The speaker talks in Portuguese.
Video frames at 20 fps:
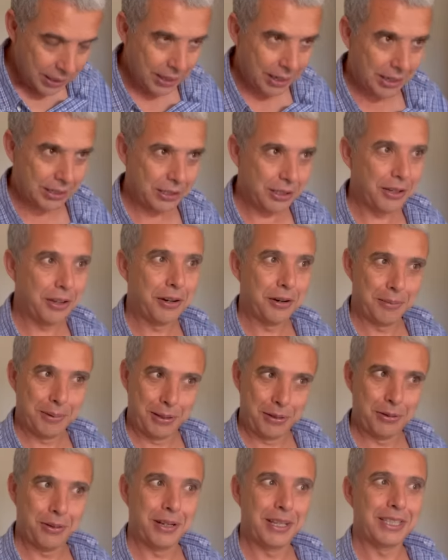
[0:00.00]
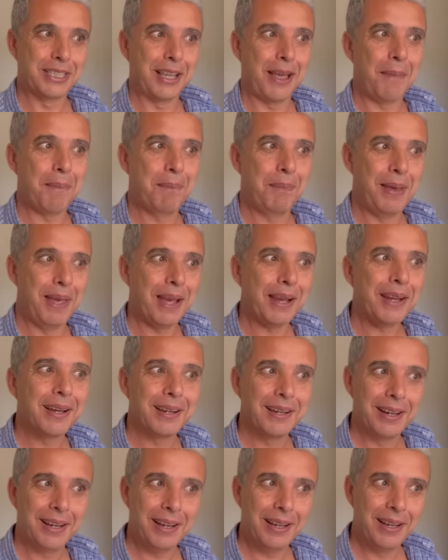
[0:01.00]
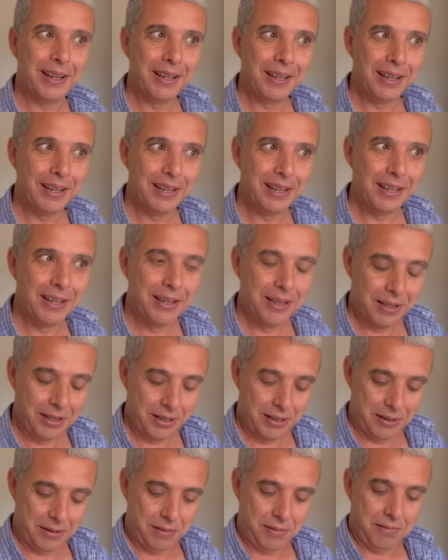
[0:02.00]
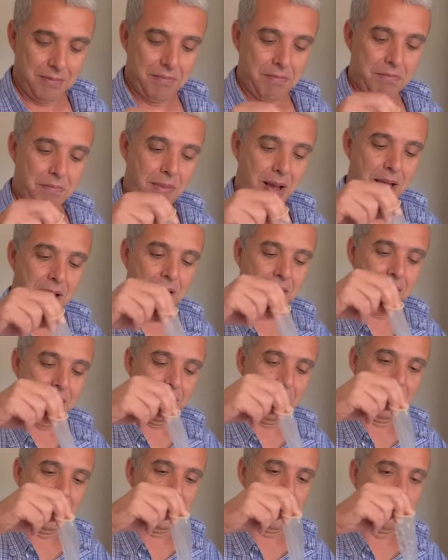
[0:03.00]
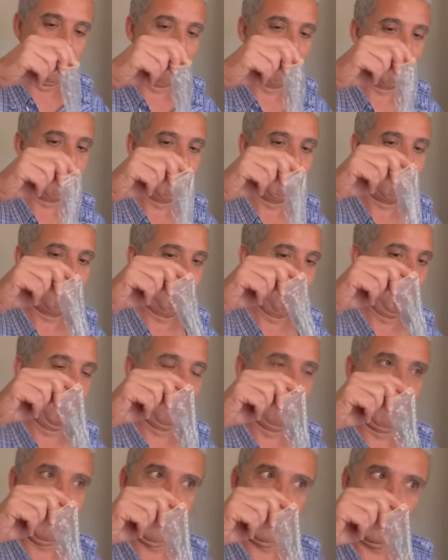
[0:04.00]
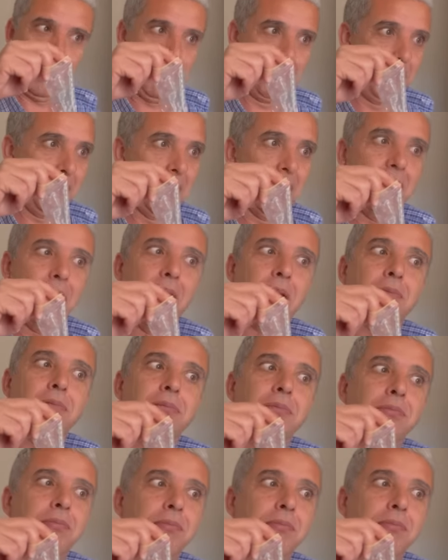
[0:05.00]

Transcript: A senhora é uma dona sapeca, né? Mas não vai caber, não.